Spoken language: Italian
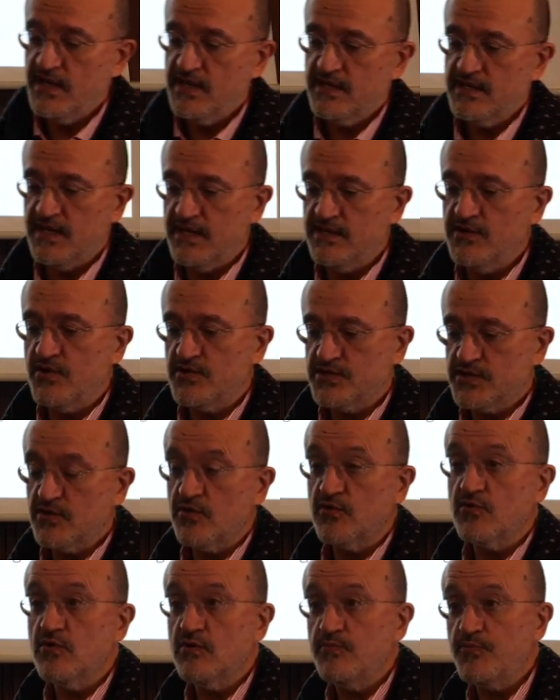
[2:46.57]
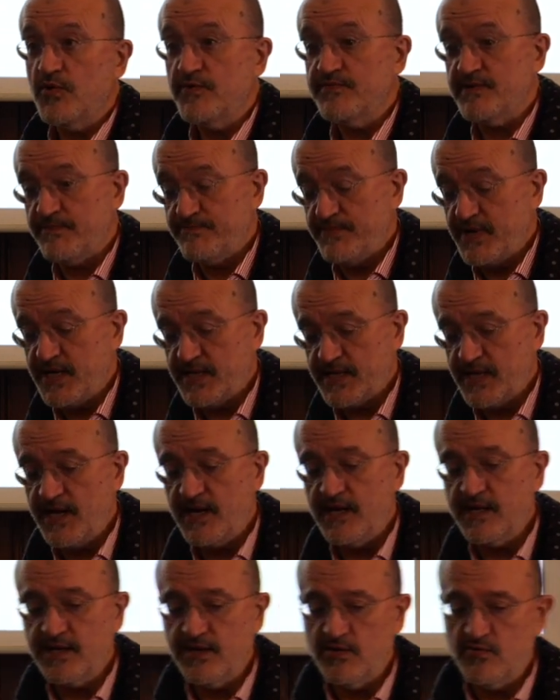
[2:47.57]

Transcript: Del nostro gruppo fa parte anche